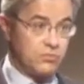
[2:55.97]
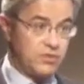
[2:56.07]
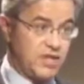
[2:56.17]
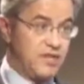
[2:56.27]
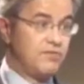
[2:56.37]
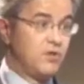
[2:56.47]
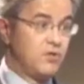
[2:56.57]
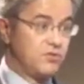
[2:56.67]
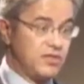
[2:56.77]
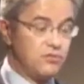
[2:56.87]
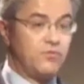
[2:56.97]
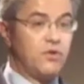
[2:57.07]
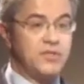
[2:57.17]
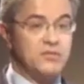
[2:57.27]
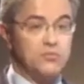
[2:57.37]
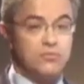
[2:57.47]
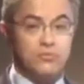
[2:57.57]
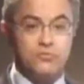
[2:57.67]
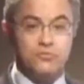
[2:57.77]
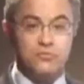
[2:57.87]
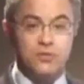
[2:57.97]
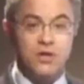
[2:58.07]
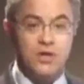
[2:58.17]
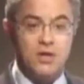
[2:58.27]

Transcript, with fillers: qualifiante et de formation sur mesure.